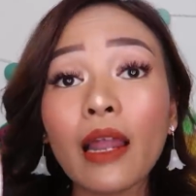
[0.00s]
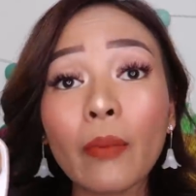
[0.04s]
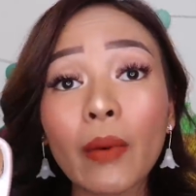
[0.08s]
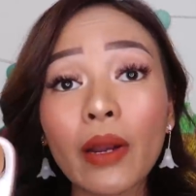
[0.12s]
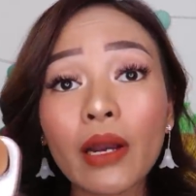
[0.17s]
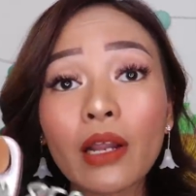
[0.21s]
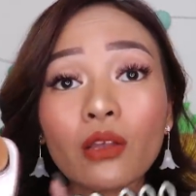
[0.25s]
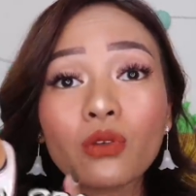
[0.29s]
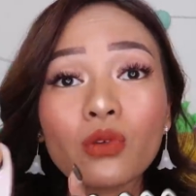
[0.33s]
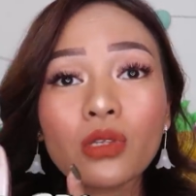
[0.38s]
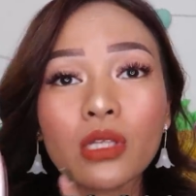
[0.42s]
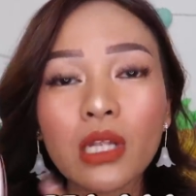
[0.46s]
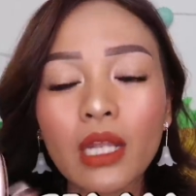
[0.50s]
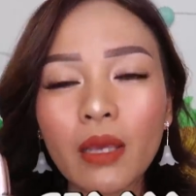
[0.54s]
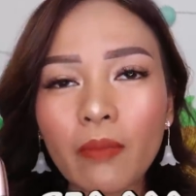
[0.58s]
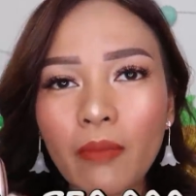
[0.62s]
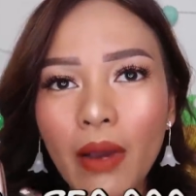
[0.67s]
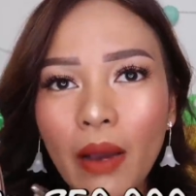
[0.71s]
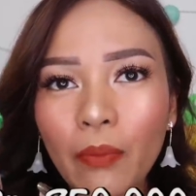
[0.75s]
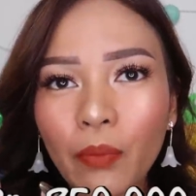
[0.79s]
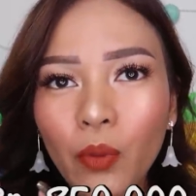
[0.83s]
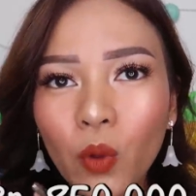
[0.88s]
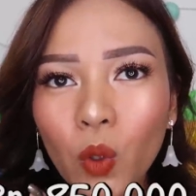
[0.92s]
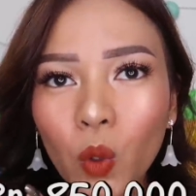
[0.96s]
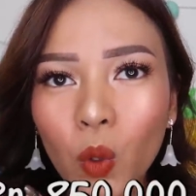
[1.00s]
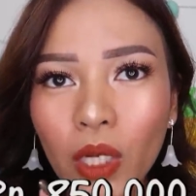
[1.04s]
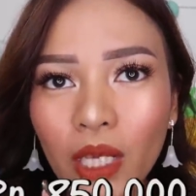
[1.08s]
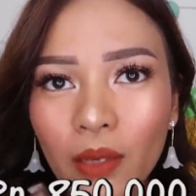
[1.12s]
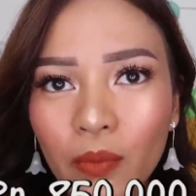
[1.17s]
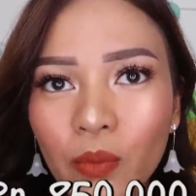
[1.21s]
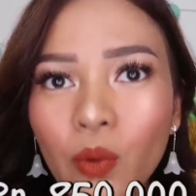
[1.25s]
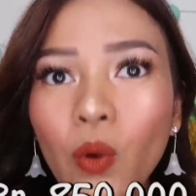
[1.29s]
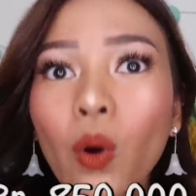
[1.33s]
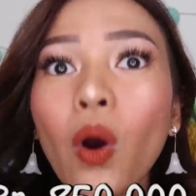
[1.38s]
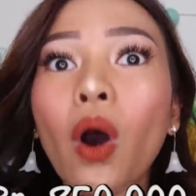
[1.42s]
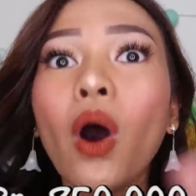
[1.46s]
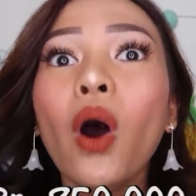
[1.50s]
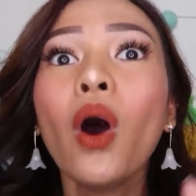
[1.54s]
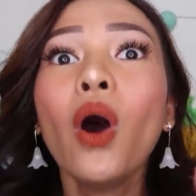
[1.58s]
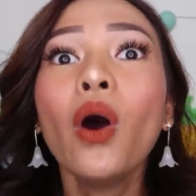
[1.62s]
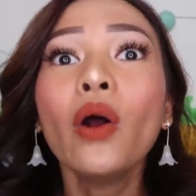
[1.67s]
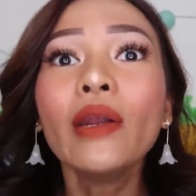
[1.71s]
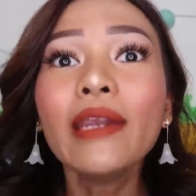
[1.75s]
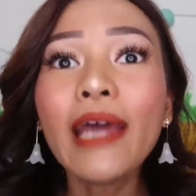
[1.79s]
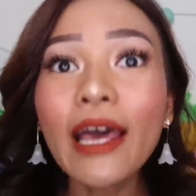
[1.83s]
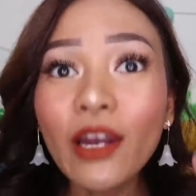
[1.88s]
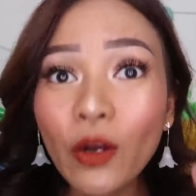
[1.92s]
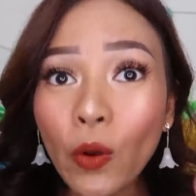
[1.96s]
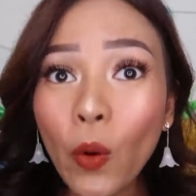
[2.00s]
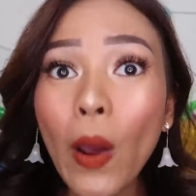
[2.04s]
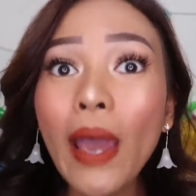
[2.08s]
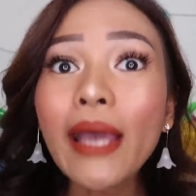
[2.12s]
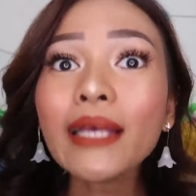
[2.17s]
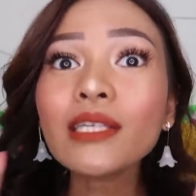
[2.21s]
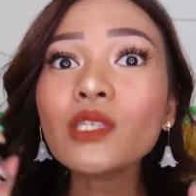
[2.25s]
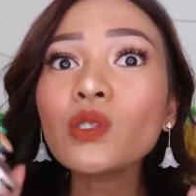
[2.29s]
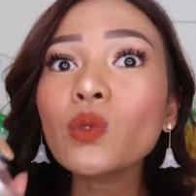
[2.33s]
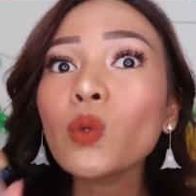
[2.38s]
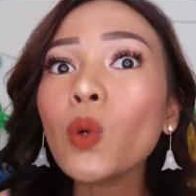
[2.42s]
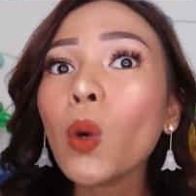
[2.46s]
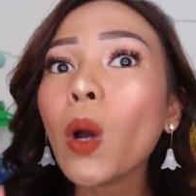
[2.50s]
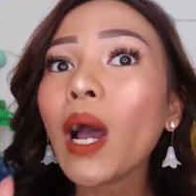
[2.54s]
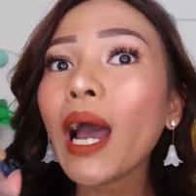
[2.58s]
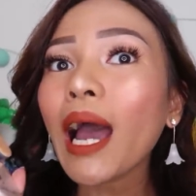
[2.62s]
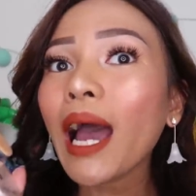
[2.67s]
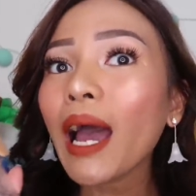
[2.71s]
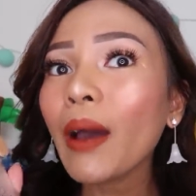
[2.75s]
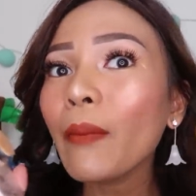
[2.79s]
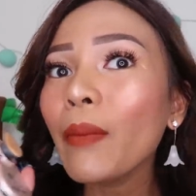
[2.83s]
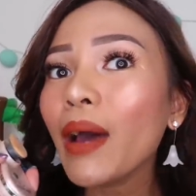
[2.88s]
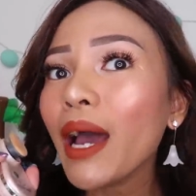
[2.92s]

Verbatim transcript: 850.000 dan gue suka